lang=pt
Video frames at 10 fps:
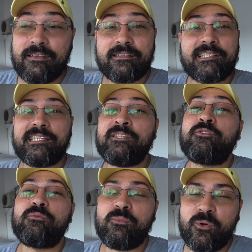
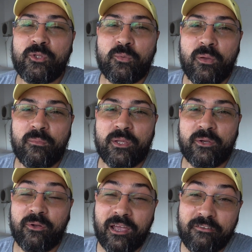sinto muito, meu
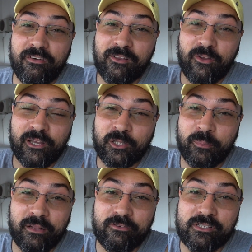amigo. Quero falar olhando
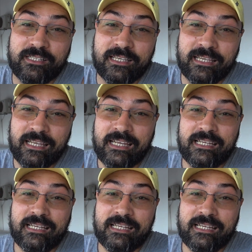para você.